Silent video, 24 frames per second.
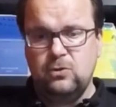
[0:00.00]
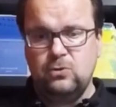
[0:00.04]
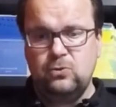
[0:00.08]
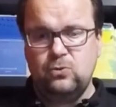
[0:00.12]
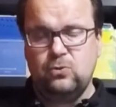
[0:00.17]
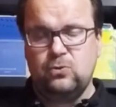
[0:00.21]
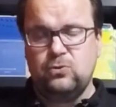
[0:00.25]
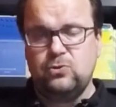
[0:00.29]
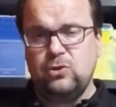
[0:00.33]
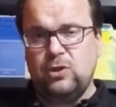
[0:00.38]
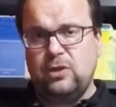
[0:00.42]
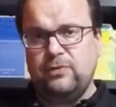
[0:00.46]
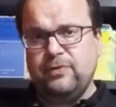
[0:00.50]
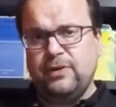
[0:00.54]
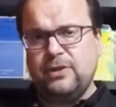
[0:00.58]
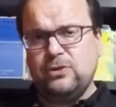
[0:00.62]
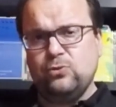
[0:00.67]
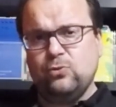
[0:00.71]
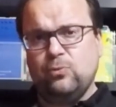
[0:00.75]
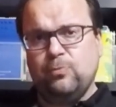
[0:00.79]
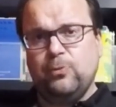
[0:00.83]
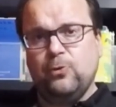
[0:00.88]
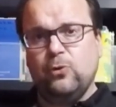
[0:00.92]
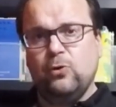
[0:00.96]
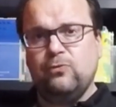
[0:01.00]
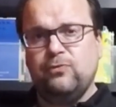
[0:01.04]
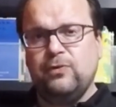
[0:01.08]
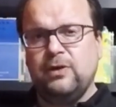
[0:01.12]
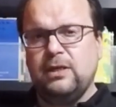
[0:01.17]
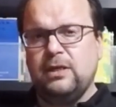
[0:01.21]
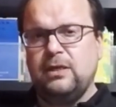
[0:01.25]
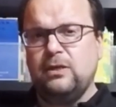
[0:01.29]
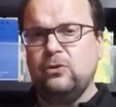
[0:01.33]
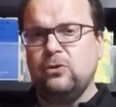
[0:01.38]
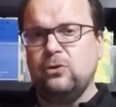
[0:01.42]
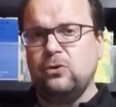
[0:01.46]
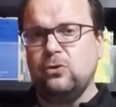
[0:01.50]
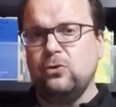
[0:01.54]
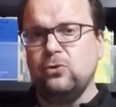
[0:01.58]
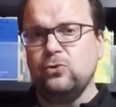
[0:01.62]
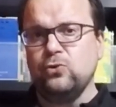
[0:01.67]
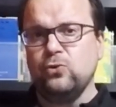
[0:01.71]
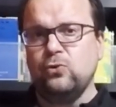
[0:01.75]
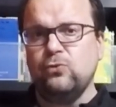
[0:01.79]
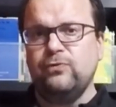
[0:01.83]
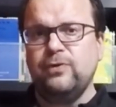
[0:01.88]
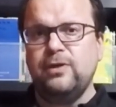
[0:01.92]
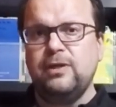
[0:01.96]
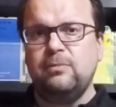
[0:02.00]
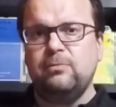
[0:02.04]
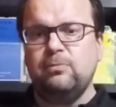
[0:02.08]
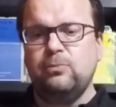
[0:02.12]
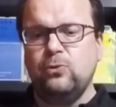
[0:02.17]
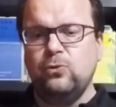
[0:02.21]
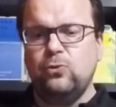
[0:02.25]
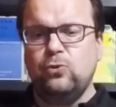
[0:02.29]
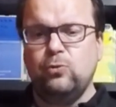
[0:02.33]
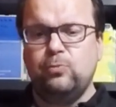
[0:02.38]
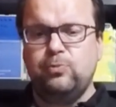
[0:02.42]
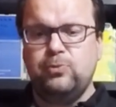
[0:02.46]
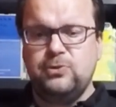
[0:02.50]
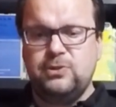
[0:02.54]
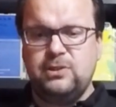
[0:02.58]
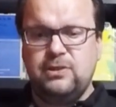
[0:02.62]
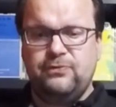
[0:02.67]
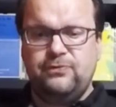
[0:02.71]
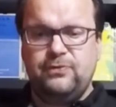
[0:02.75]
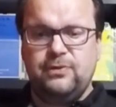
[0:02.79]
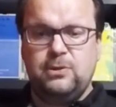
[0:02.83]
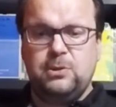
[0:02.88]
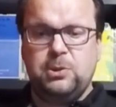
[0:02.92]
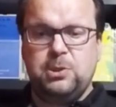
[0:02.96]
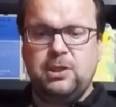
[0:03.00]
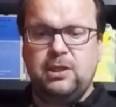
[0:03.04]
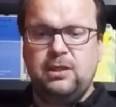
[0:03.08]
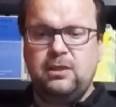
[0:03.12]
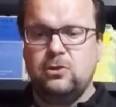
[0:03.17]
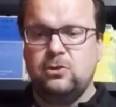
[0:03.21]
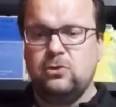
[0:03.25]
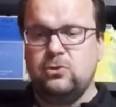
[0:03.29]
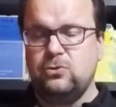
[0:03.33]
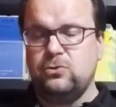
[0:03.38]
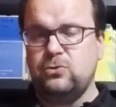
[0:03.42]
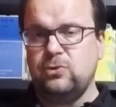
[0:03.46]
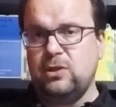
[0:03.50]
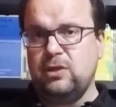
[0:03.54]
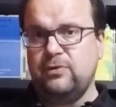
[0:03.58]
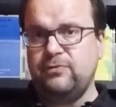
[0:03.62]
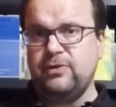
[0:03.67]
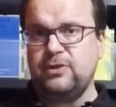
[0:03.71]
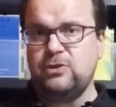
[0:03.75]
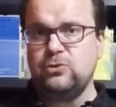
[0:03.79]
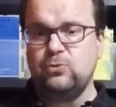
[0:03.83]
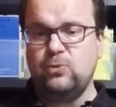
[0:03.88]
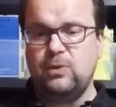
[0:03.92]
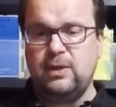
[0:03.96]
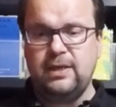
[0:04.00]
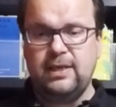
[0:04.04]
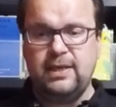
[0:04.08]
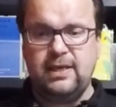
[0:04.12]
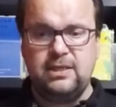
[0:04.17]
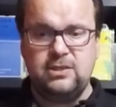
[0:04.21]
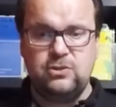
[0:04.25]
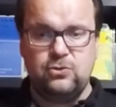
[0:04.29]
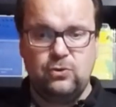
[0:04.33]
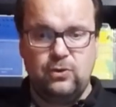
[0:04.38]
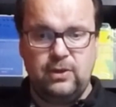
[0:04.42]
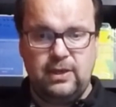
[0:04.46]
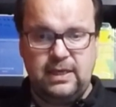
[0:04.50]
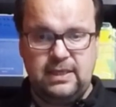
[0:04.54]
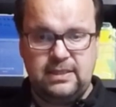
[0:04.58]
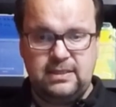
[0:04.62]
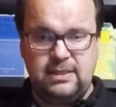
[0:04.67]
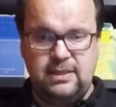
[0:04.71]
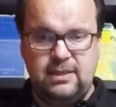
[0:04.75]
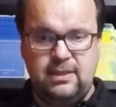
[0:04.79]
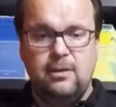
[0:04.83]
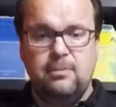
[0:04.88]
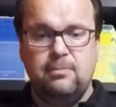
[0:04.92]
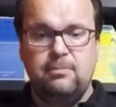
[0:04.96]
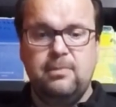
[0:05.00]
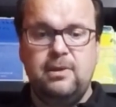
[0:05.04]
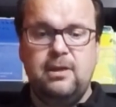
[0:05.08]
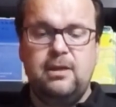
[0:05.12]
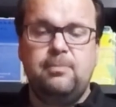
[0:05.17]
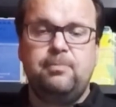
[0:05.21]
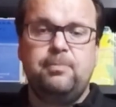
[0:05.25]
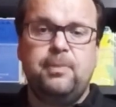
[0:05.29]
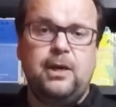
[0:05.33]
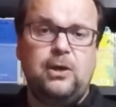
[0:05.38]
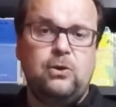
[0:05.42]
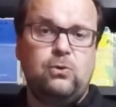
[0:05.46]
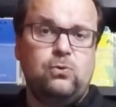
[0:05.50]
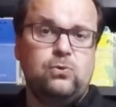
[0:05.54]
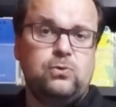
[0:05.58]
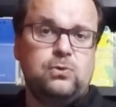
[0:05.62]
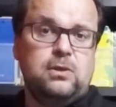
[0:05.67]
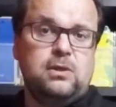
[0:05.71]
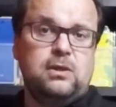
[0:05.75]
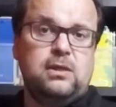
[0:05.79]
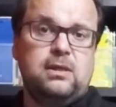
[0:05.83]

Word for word: Donc sur la version Pro, on va alors retrouver beaucoup plus d'effets de gêne que sur la version agresseur classique. Mais par contre,